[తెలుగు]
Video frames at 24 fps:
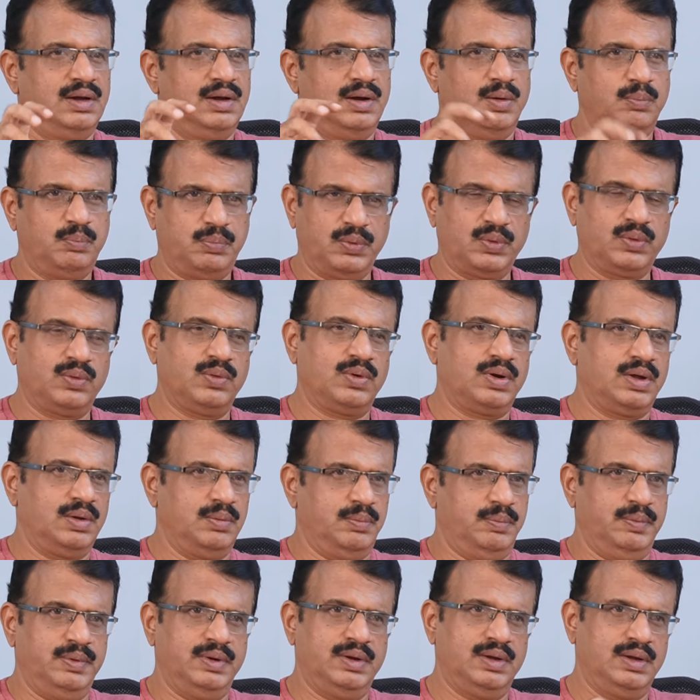అప్పుడు కూడా
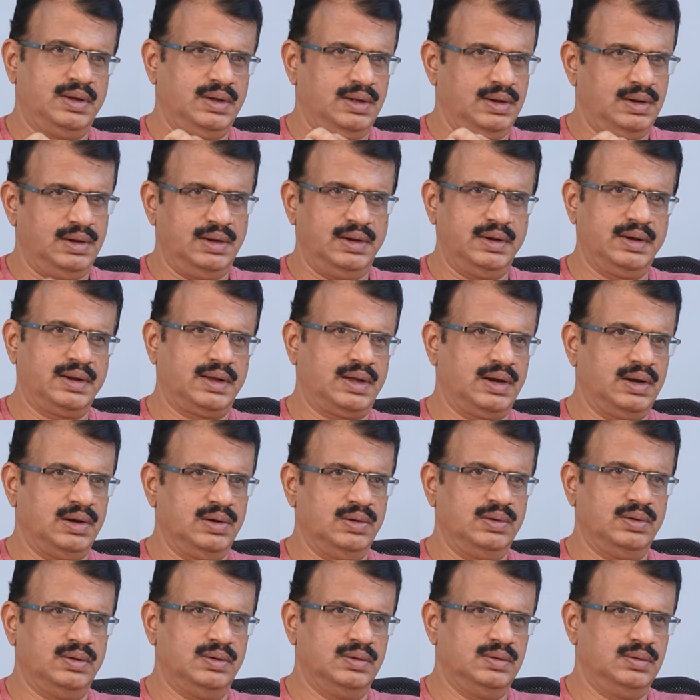ఎన్నికల్లో